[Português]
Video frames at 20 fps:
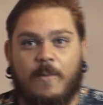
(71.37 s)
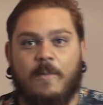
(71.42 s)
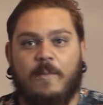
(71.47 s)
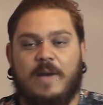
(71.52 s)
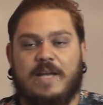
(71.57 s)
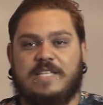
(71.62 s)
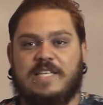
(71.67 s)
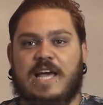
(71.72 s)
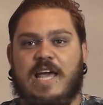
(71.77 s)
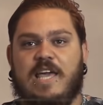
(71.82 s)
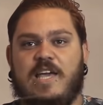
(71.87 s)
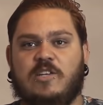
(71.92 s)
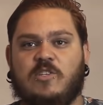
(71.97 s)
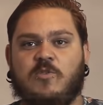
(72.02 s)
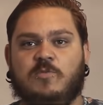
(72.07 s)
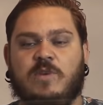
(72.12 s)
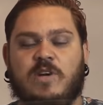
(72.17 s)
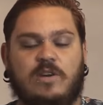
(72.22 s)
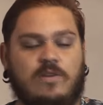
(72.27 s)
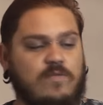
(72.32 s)
Mas é
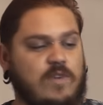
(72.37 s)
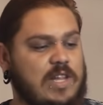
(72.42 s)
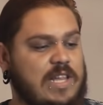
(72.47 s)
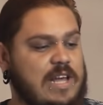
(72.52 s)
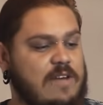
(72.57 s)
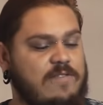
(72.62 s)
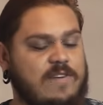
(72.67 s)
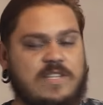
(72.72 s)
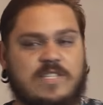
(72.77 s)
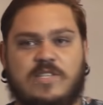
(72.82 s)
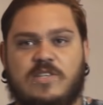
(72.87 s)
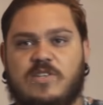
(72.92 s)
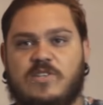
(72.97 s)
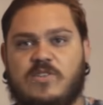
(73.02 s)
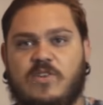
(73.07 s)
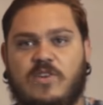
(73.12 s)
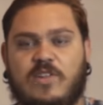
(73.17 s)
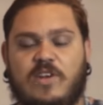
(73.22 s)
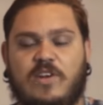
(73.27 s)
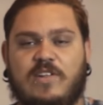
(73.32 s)
isso, mano. vou estar tá fazendo
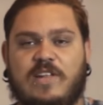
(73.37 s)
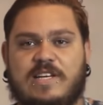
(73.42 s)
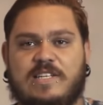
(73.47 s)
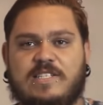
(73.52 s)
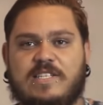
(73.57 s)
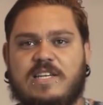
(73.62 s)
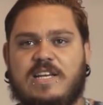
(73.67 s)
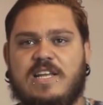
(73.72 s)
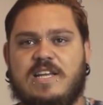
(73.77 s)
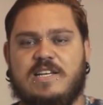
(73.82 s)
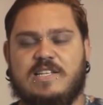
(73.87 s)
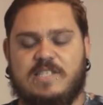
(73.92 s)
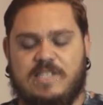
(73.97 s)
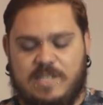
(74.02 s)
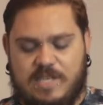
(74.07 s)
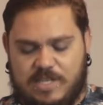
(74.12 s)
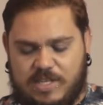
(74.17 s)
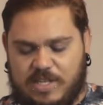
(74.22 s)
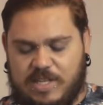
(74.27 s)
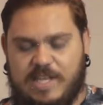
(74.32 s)
sorteio dessa
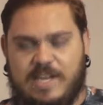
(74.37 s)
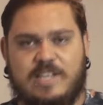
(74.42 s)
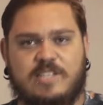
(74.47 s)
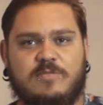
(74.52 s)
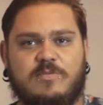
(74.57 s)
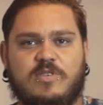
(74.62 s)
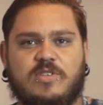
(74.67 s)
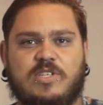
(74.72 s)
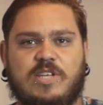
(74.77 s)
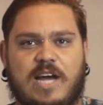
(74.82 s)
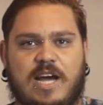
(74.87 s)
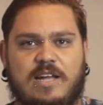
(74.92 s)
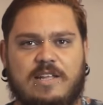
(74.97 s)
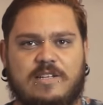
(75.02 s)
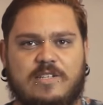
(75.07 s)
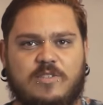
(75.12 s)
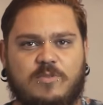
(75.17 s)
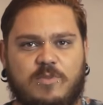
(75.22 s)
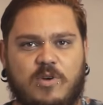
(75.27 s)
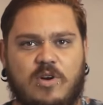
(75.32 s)
linhazinha de 3 mil
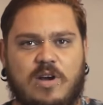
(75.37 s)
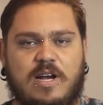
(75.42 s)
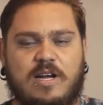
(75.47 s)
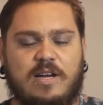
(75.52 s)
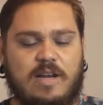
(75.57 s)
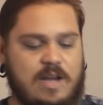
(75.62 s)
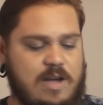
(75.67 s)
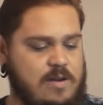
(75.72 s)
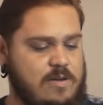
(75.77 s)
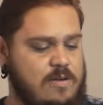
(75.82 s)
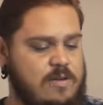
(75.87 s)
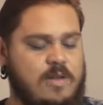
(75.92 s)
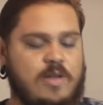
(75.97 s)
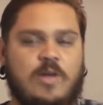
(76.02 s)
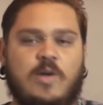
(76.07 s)
jardas no meu canal.